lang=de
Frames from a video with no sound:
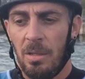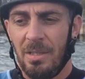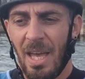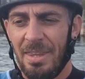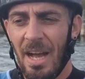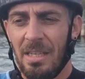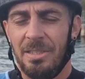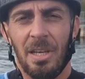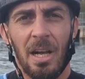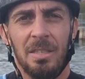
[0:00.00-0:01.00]
Ja,
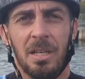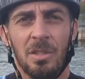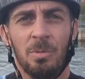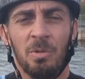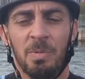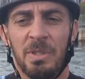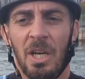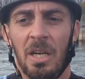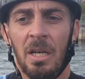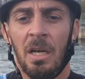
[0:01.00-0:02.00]
teils, teils. Also muss man
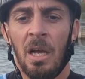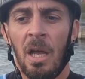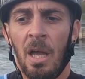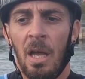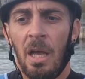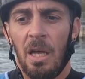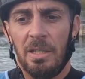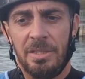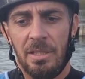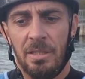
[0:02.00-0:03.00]
sagen,
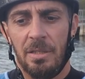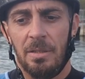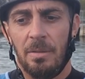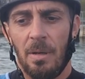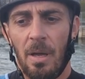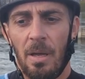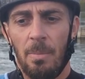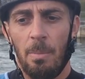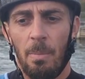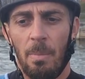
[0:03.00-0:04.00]
es sind
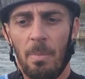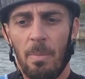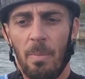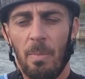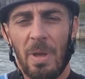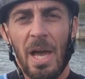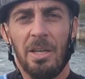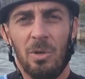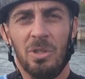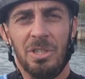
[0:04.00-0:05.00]
mehr
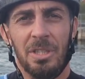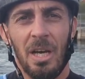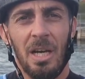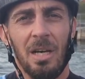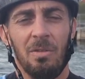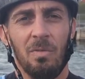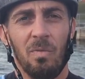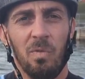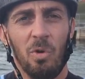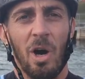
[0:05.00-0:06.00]
Jungs da,
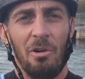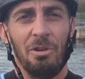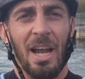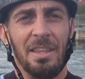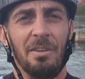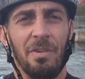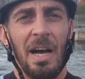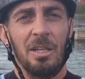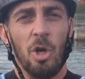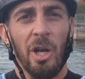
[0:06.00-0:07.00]
wo aufeinander
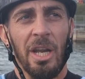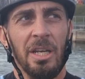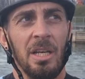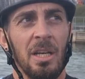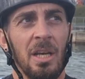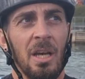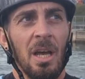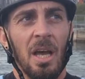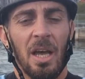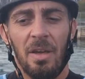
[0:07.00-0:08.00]
fahren können,
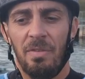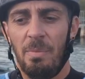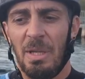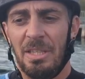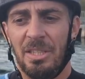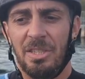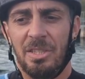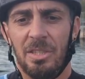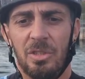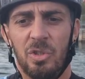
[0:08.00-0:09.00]
äh, wie man
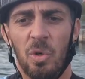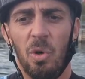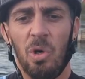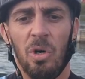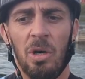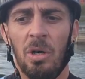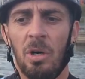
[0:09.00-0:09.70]
das so